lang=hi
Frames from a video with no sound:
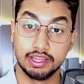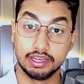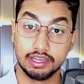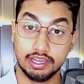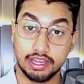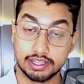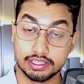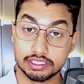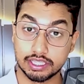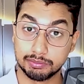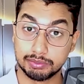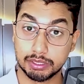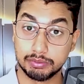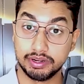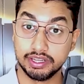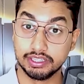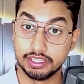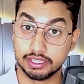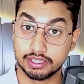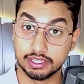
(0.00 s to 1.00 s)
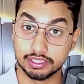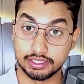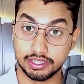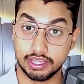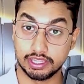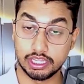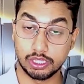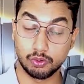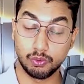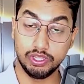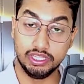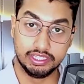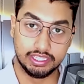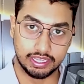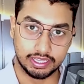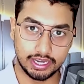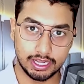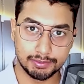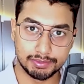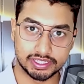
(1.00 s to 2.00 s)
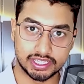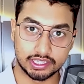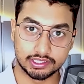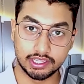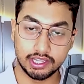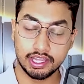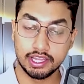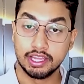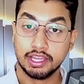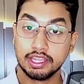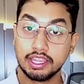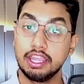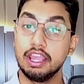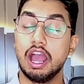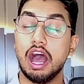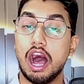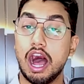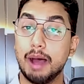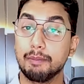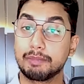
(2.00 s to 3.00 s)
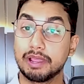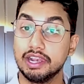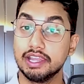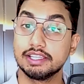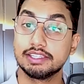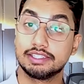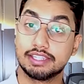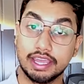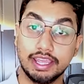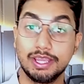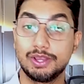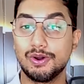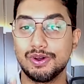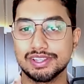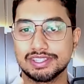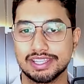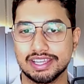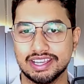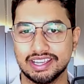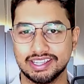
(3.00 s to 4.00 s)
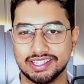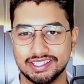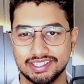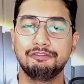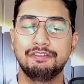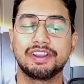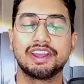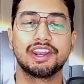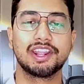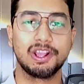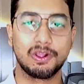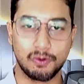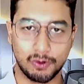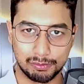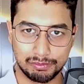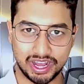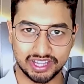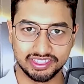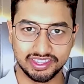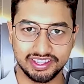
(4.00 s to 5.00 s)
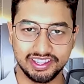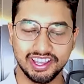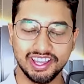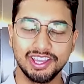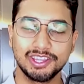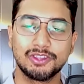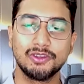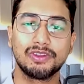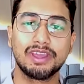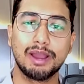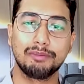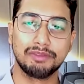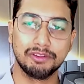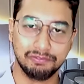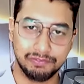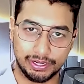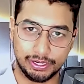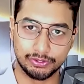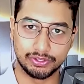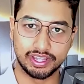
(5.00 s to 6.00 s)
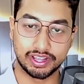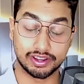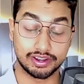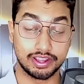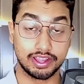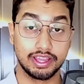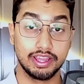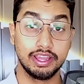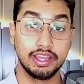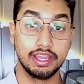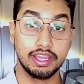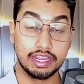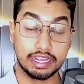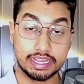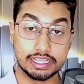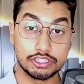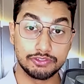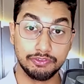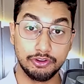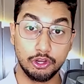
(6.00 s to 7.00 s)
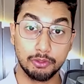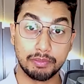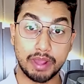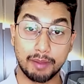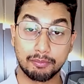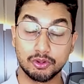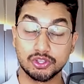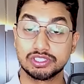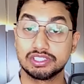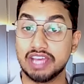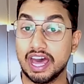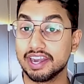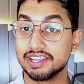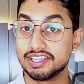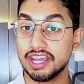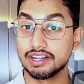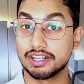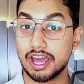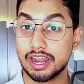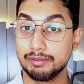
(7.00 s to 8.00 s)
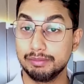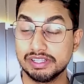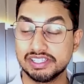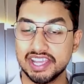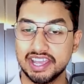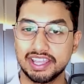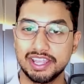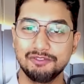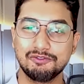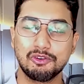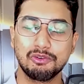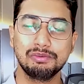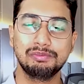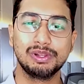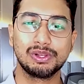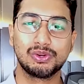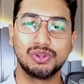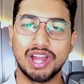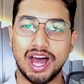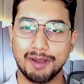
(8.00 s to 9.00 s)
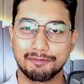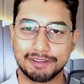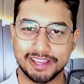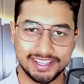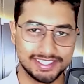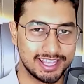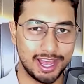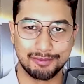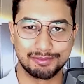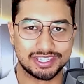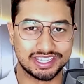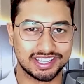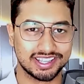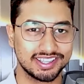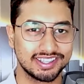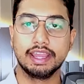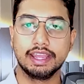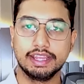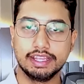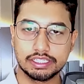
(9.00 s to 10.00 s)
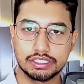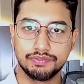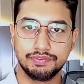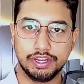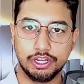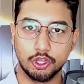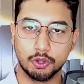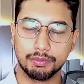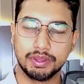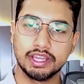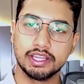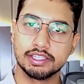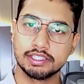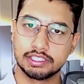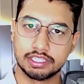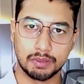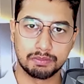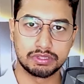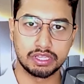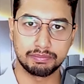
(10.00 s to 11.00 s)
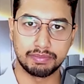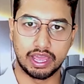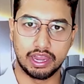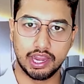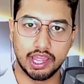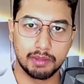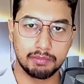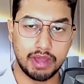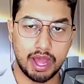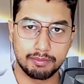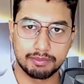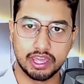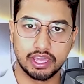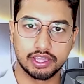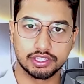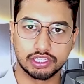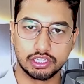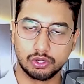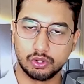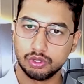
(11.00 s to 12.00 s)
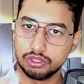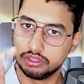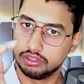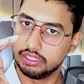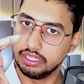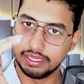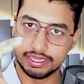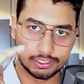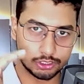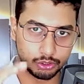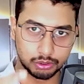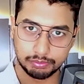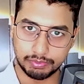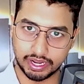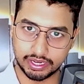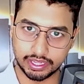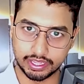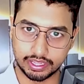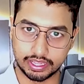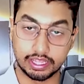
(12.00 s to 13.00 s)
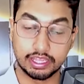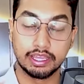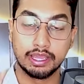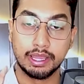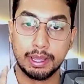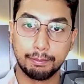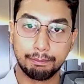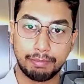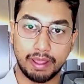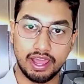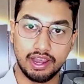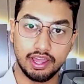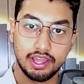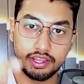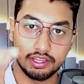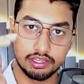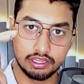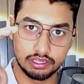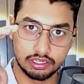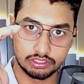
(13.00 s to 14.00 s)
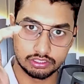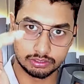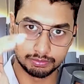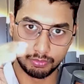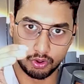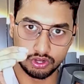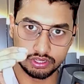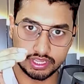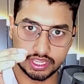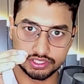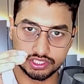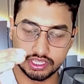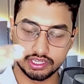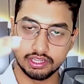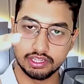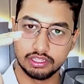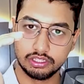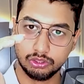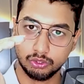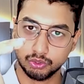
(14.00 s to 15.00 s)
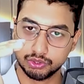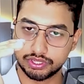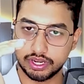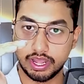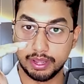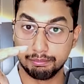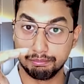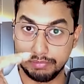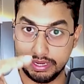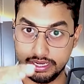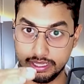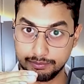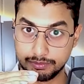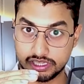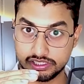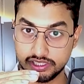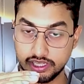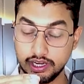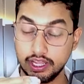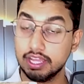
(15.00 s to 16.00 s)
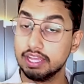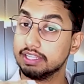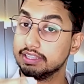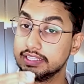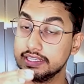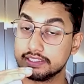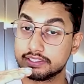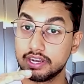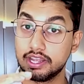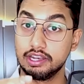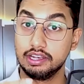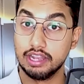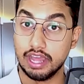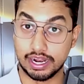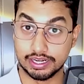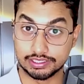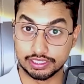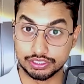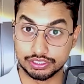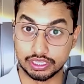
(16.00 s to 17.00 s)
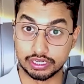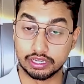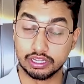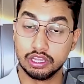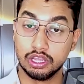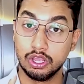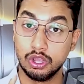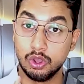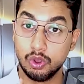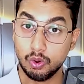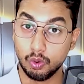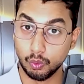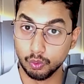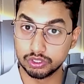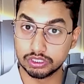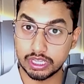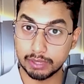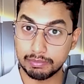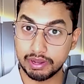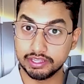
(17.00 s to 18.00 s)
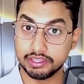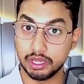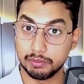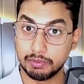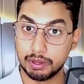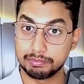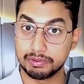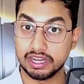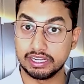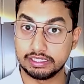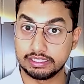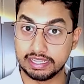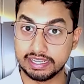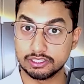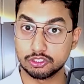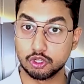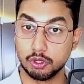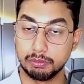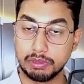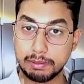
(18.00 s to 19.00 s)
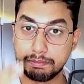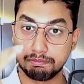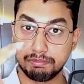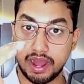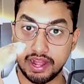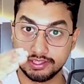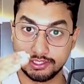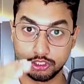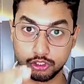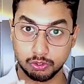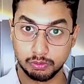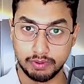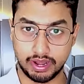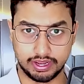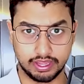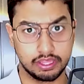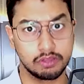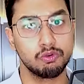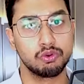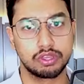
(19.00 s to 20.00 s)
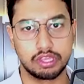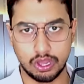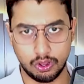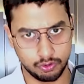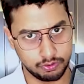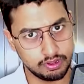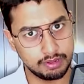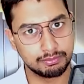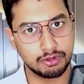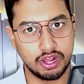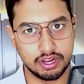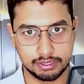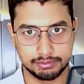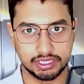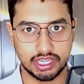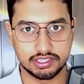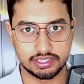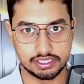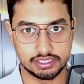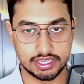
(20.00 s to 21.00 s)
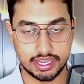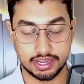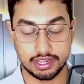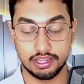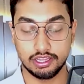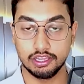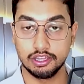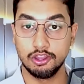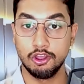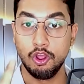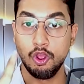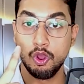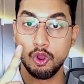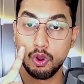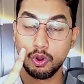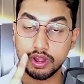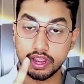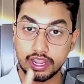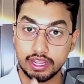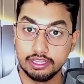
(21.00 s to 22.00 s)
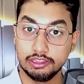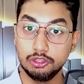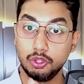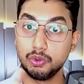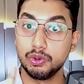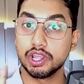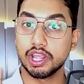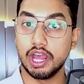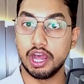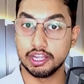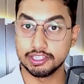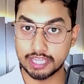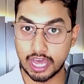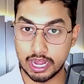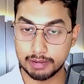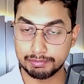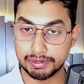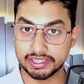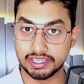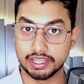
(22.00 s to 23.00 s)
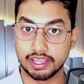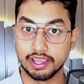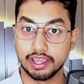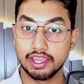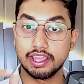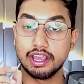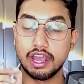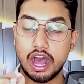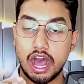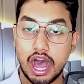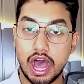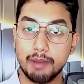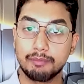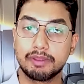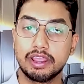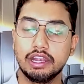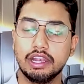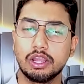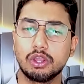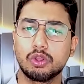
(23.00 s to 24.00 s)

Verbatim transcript: लेकिन सबसे बड़ी दिक्कत यह है कि कोई ये नहीं बताता कि आपके लिए सही कौन सा है फिक्र की कोई बात नहीं है क्योंकि आप ये वीडियो देख रहे हैं इस वीडियो में आपको सारी जानकारी मिल जाएगी वो भी बिल्कुल आपके हिसाब से इस वीडियो में सबसे पहले हम आपके किचन को तीन हिस्सों में बांटेंगे पहला स्मॉल किचन दूसरा मीडियम किचन तीसरा लार्ज किचन उसके बाद हम आपके टेस्ट को भी पांच हिस्सों में बांटेंगे वो क्या होंगे आपको आगे पता चल जाएगा और इन दोनों के आधार पर देखेंगे कि आपके लिए